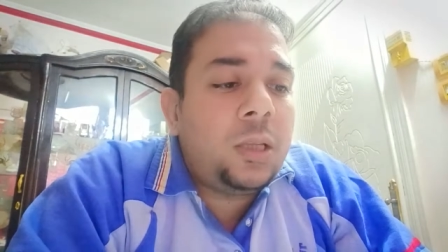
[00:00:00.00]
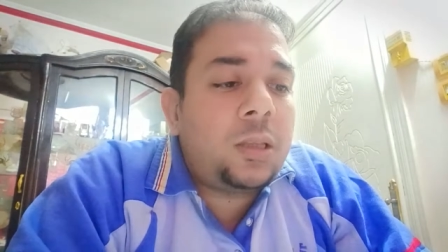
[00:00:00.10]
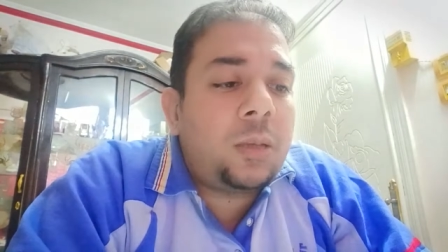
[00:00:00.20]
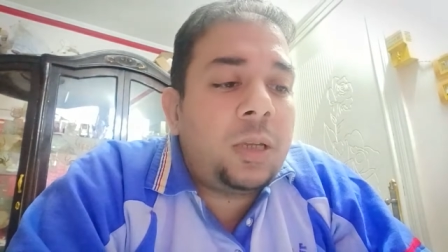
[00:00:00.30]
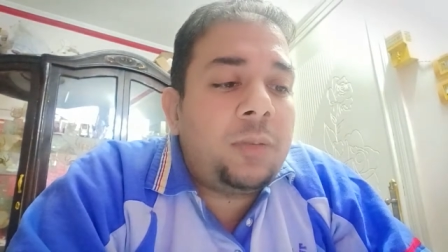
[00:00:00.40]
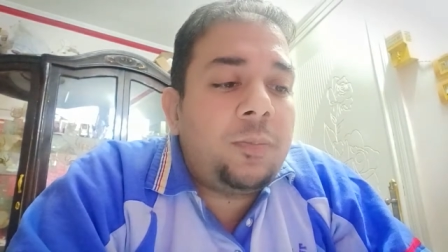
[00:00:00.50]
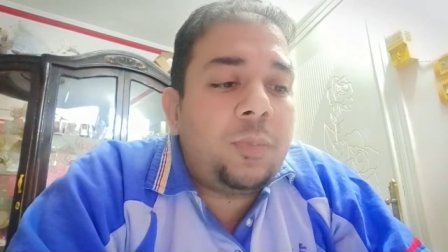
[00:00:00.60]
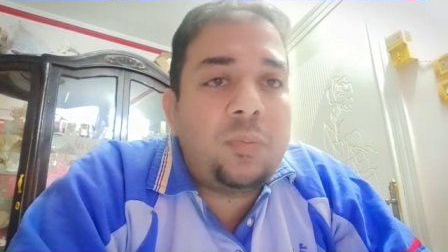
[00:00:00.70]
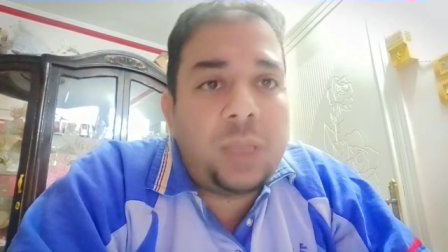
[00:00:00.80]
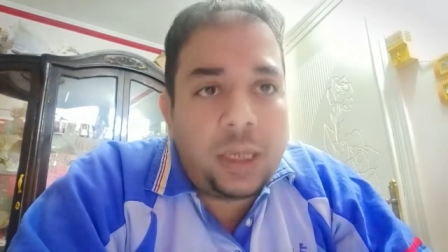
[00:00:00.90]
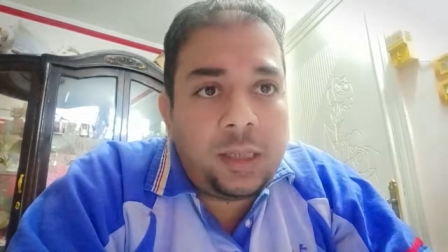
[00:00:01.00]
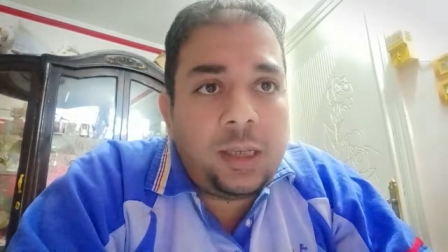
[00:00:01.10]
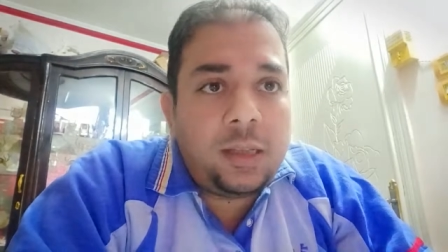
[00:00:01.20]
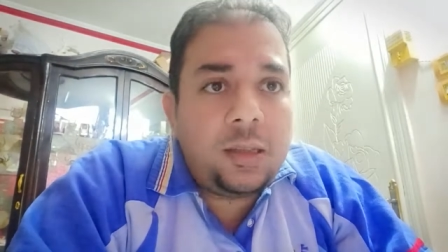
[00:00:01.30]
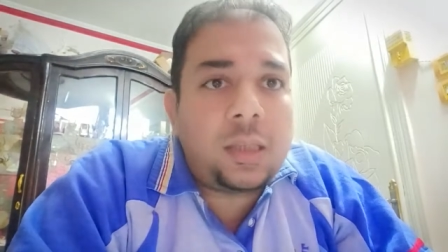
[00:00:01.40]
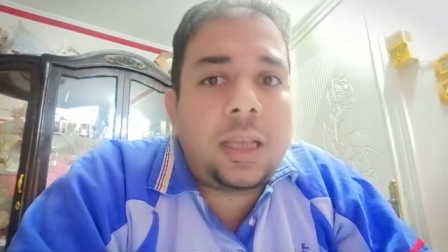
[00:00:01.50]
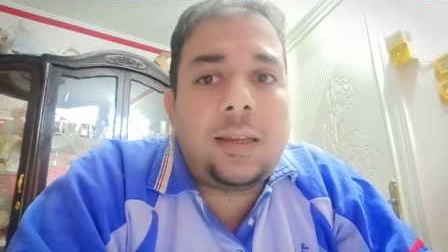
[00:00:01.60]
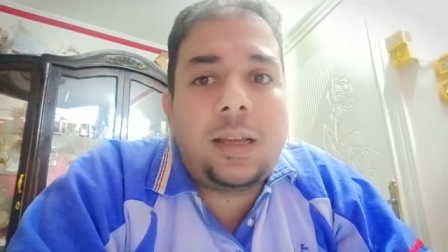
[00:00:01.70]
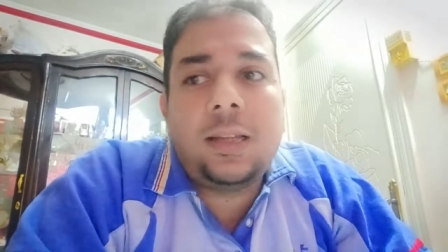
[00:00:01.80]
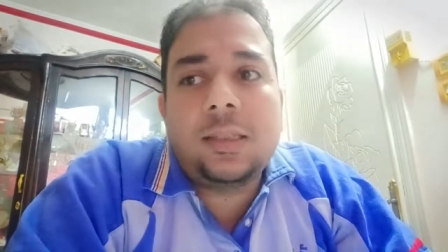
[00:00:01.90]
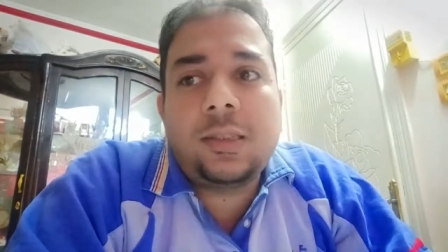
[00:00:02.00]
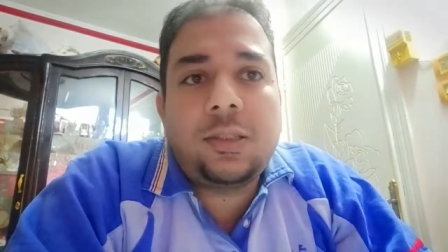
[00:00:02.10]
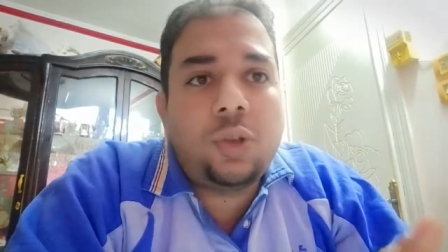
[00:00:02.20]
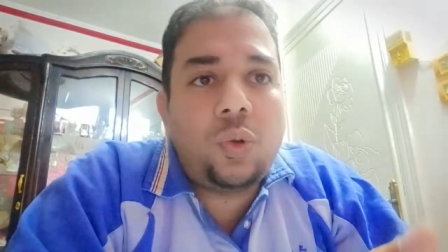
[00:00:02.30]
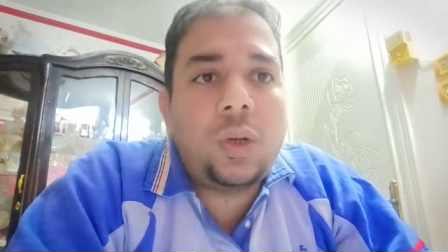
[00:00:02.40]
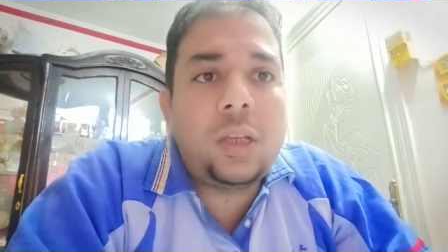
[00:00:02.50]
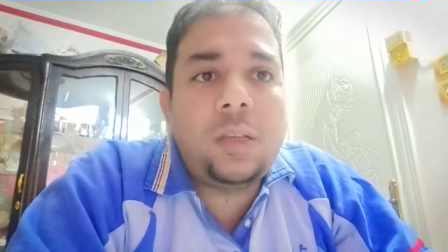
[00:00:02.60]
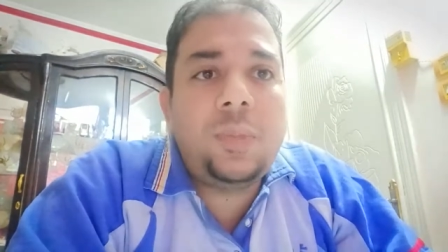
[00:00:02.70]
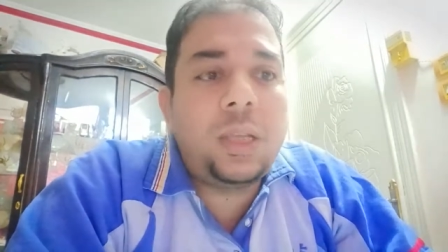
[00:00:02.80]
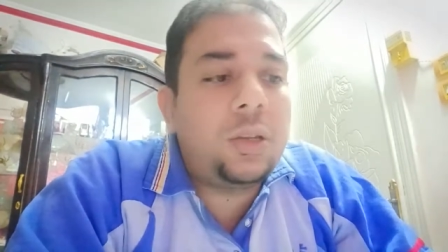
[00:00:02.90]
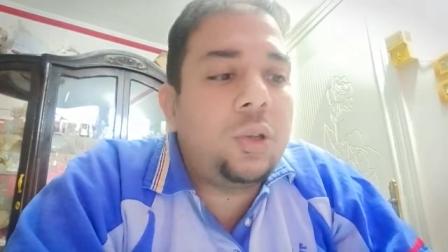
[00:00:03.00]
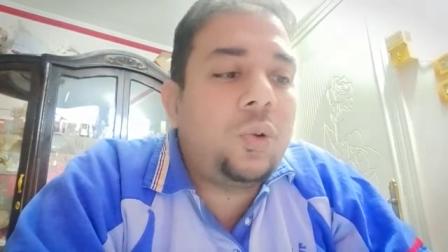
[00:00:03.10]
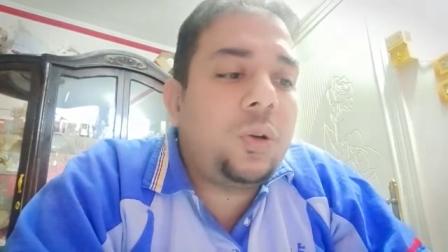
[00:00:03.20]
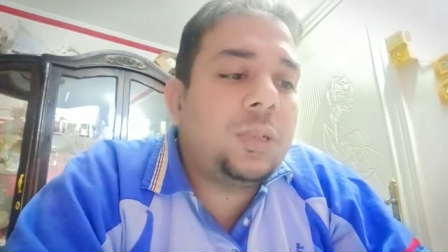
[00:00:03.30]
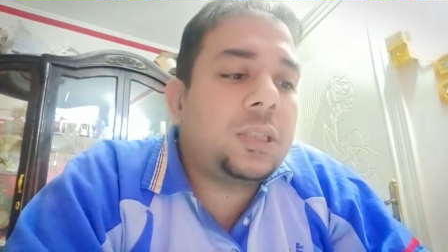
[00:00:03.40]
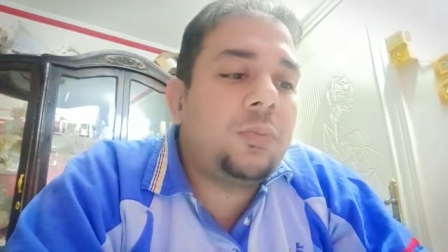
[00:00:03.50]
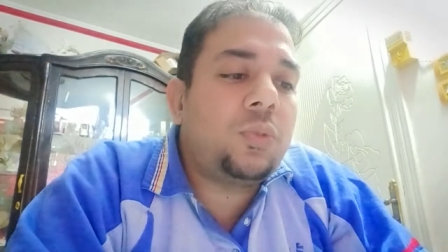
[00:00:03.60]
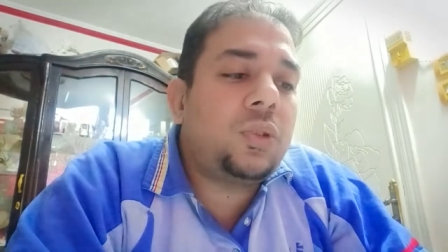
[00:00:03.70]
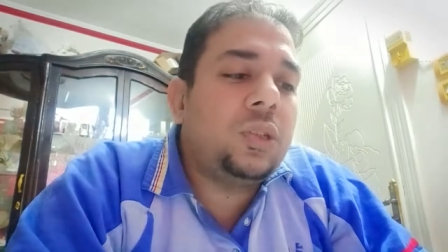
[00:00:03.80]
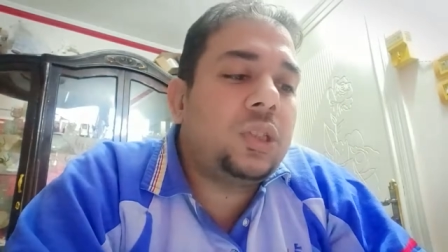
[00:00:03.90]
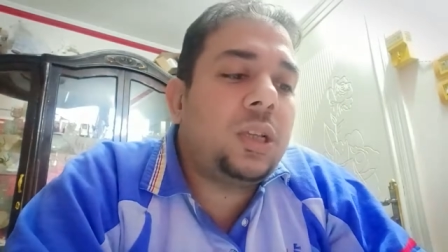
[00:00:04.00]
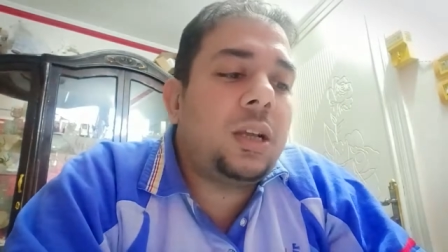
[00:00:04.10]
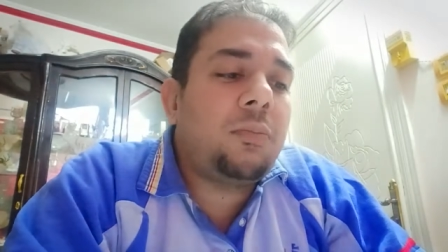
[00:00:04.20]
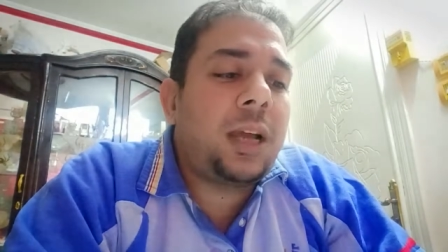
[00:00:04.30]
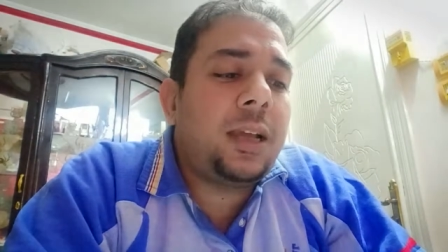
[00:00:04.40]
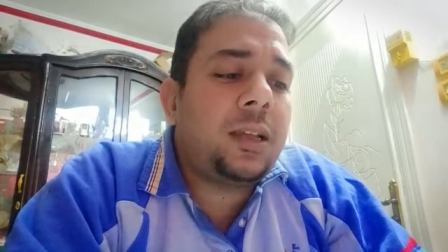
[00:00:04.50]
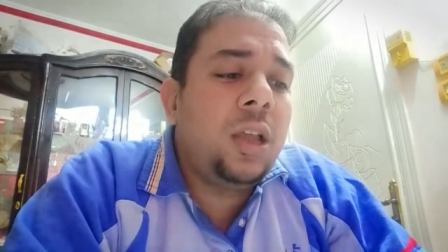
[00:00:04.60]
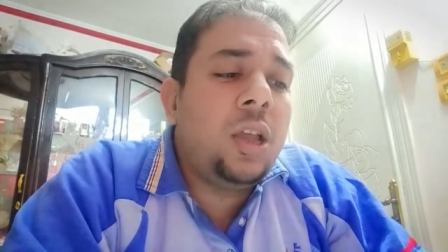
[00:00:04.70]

تمام مبدئيا يعني على اساس ان هو هيبدا ان هو مثلا ممكن يشتغل معاك